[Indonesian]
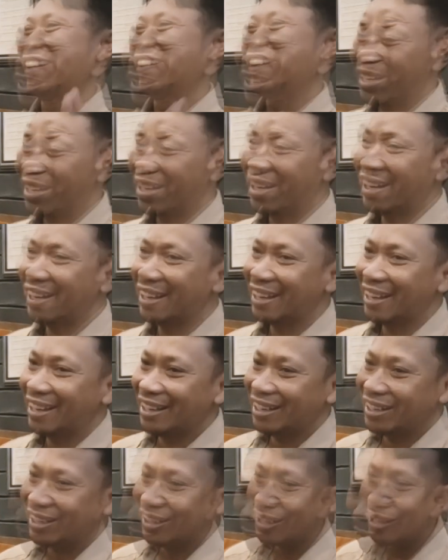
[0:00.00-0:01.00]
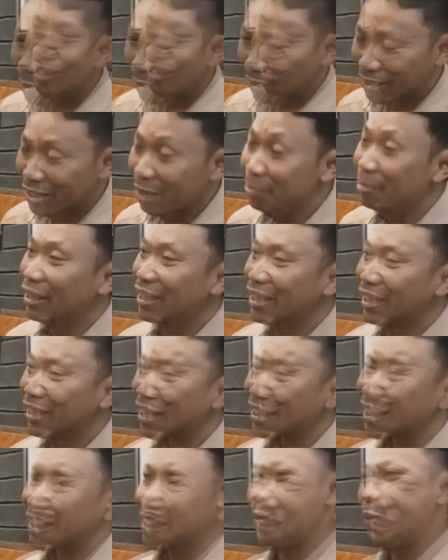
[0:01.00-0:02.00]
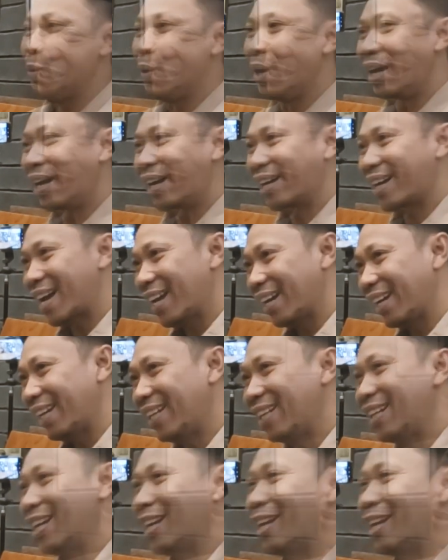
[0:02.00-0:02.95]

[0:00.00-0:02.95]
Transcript: karena itu juga saya mengingat dua kali